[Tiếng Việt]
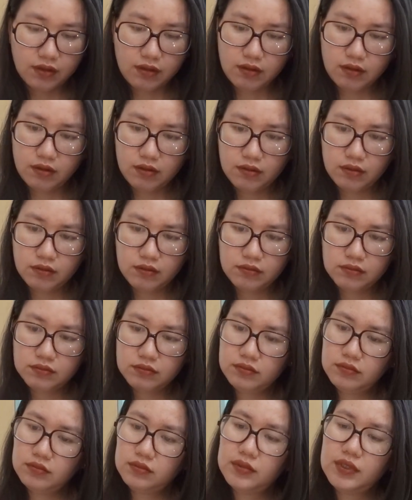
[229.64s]
à,
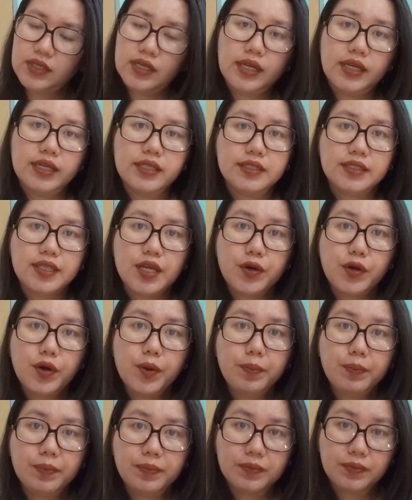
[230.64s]

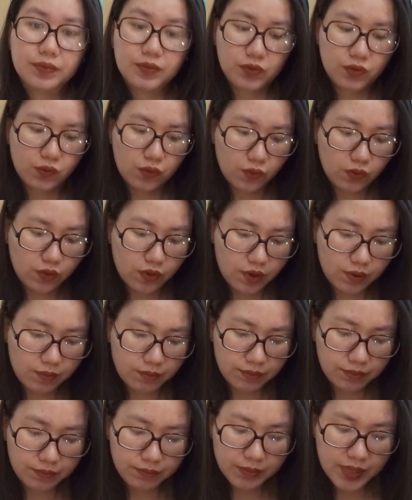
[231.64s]
serum của
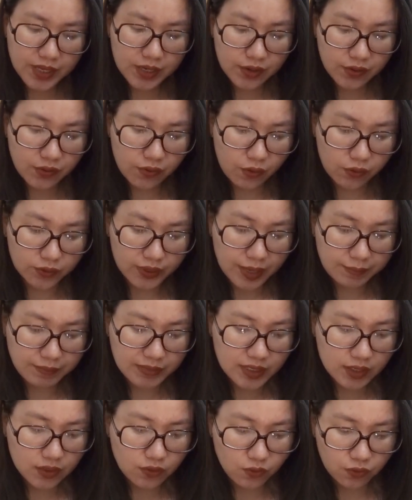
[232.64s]
Mineral
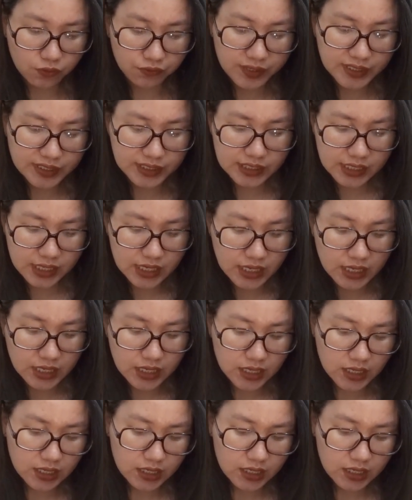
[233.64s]
89 của Vichy